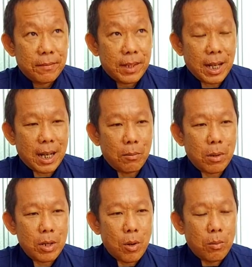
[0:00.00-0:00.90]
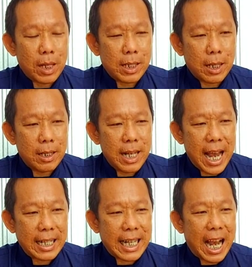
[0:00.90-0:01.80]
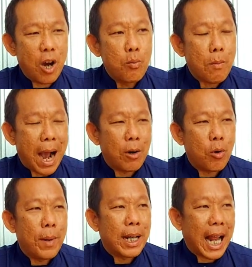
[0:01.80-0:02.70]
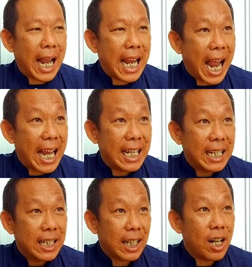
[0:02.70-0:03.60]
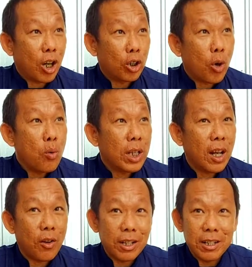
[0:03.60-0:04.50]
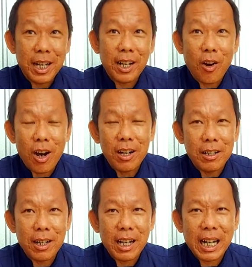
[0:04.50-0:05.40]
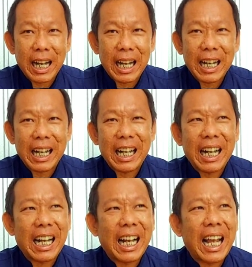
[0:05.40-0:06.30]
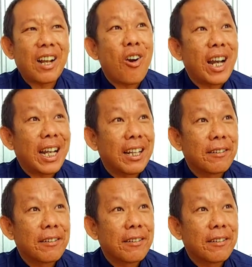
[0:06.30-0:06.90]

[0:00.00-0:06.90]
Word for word: chứ không có dùng cái sự gian trá hung bạo của mình hại ai từ loài thú tới loài người để có được cái có này